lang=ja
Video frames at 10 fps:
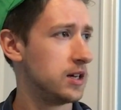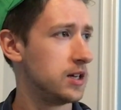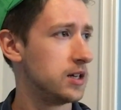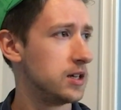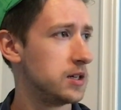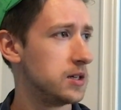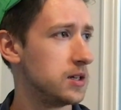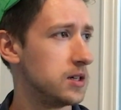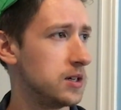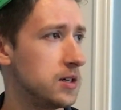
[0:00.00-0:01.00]
何したの
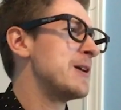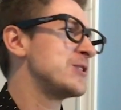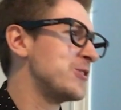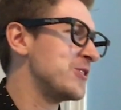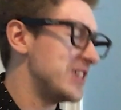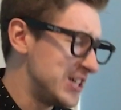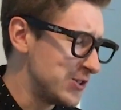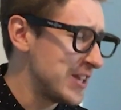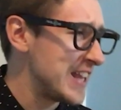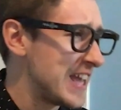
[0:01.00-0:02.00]
君？エヴァソン君、昨
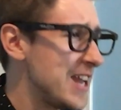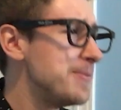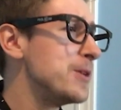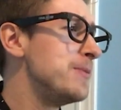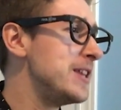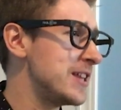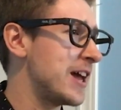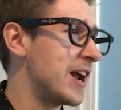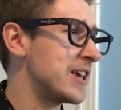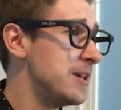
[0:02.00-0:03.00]
日ね、テレビを見て
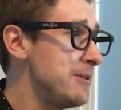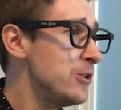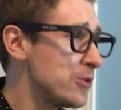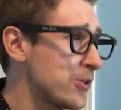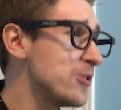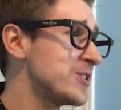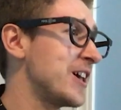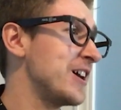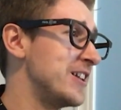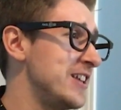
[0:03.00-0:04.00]
たら君のお父
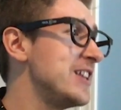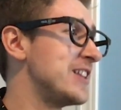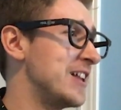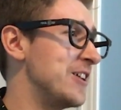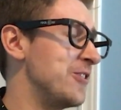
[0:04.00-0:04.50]
さんが出てたん